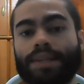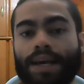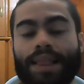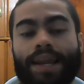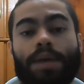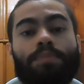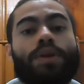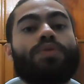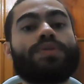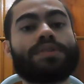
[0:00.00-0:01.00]
né, galera, a
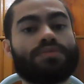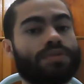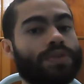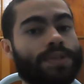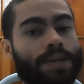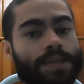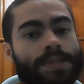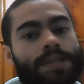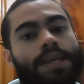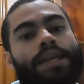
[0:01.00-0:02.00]
repercussão de
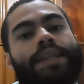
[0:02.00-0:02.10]
vocês,